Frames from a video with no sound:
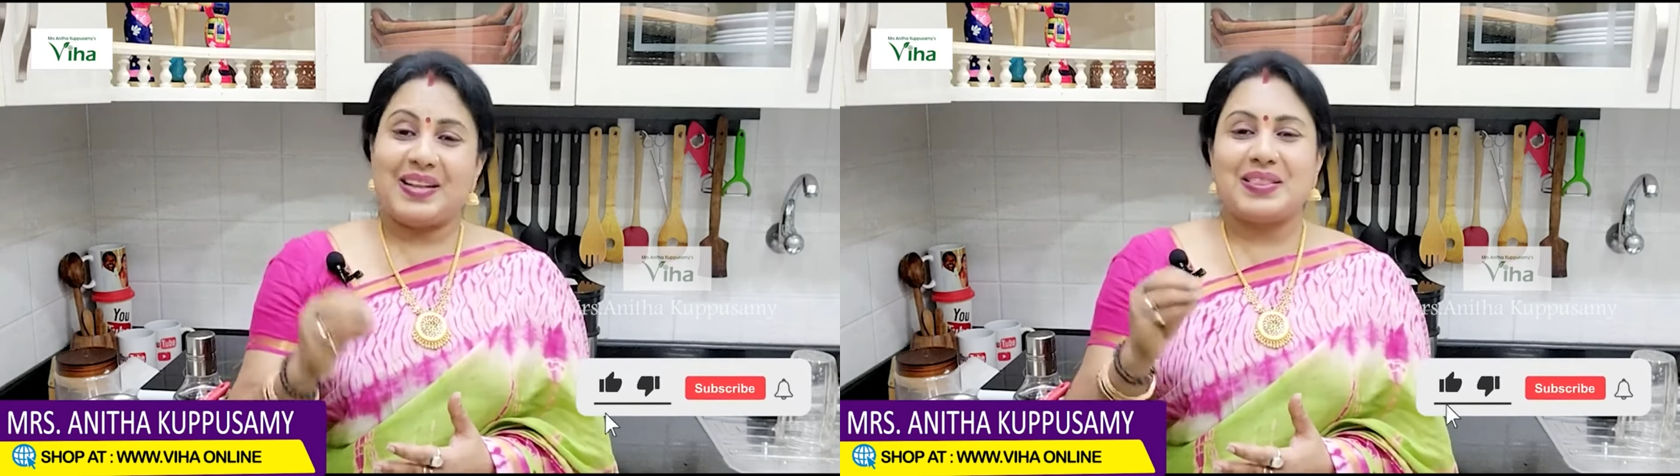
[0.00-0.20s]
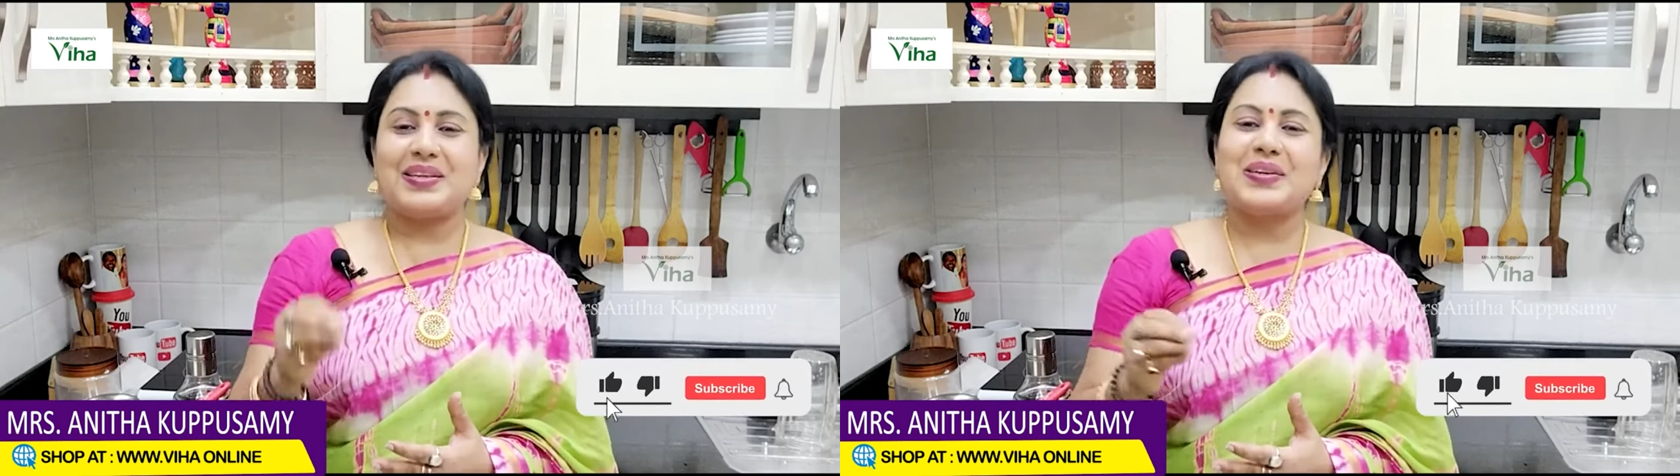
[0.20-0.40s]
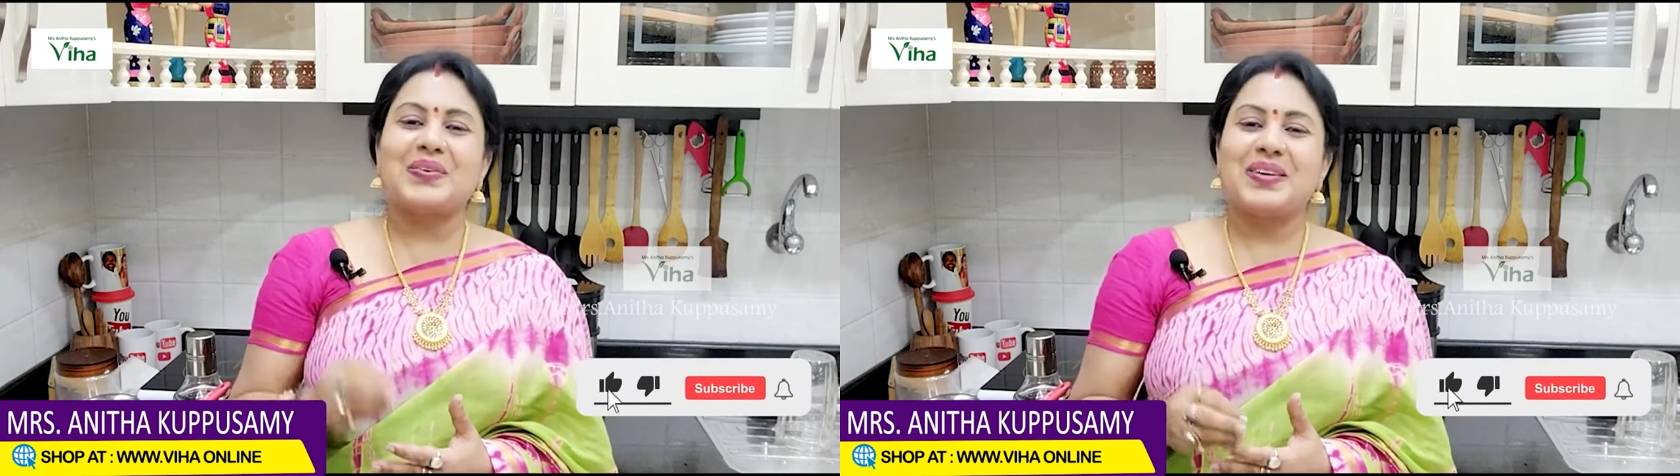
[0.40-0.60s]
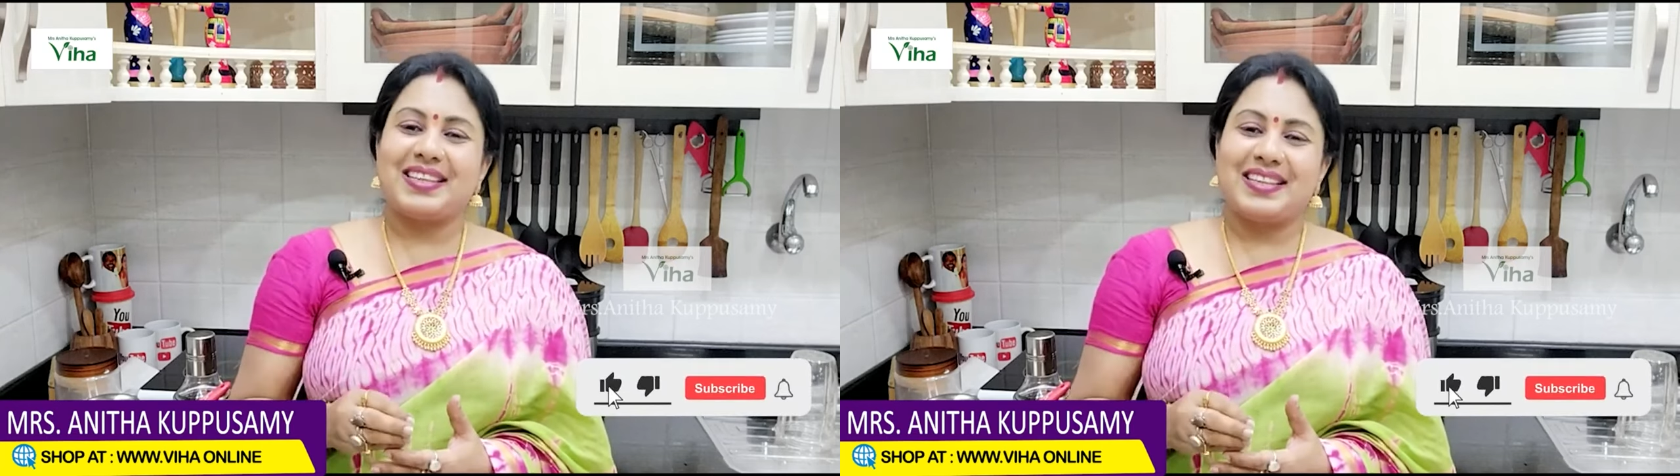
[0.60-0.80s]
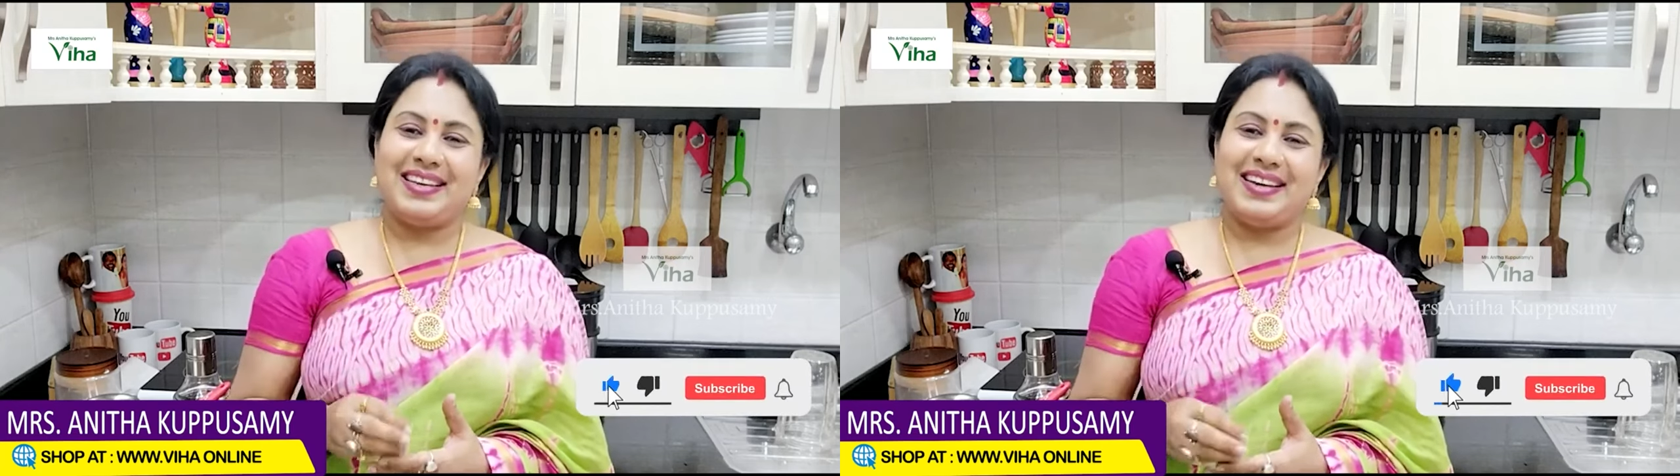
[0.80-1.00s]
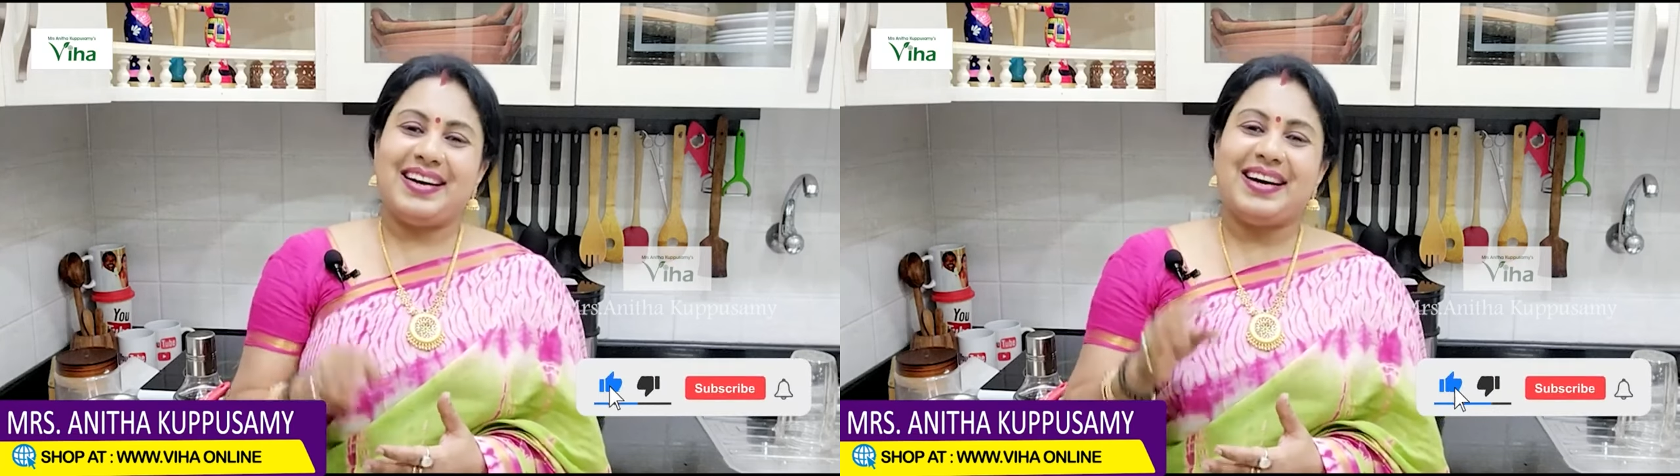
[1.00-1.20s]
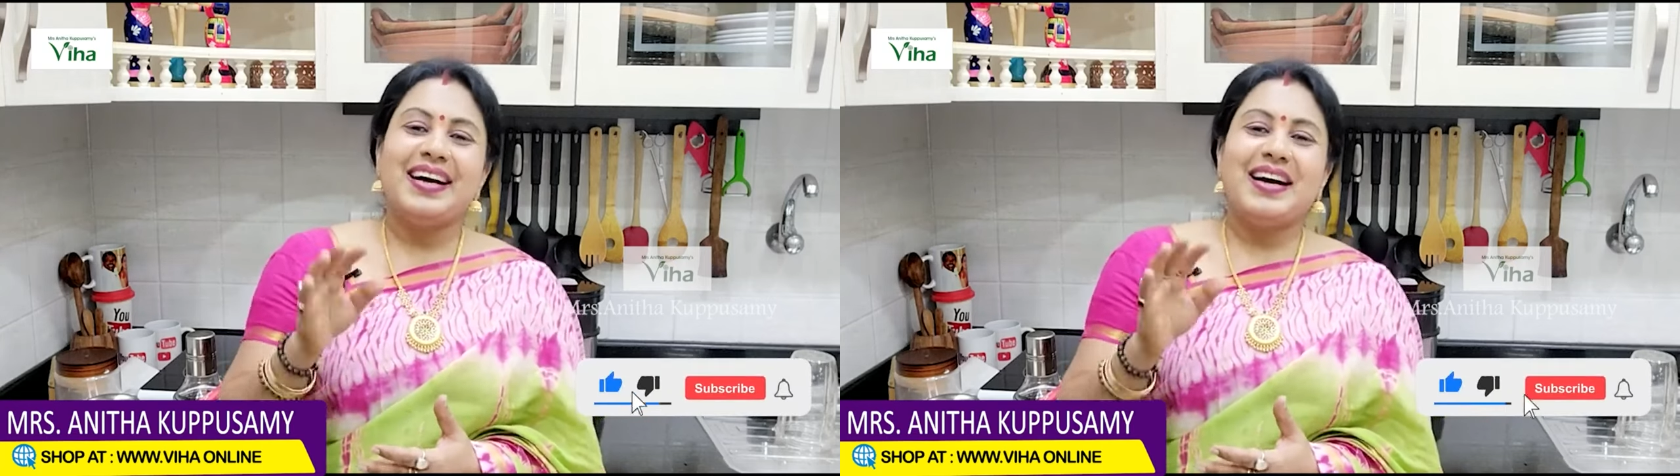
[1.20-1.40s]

என்னை திட்டக்கூடாது இல்லையா